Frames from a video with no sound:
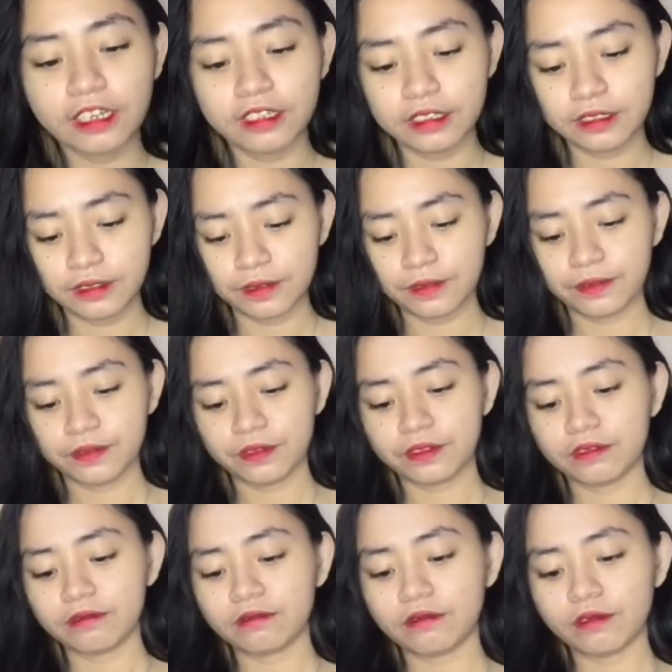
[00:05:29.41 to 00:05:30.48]

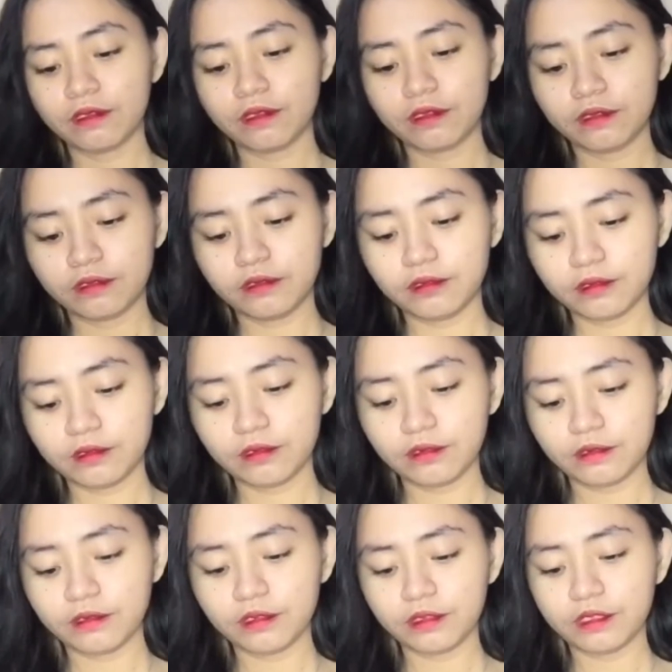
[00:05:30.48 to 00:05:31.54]
Ayan,
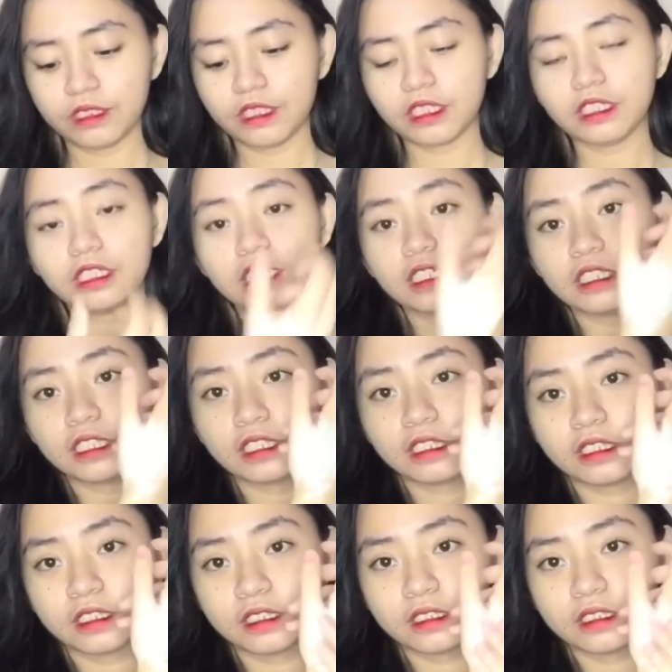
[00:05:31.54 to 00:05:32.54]
hmm, ganda niya.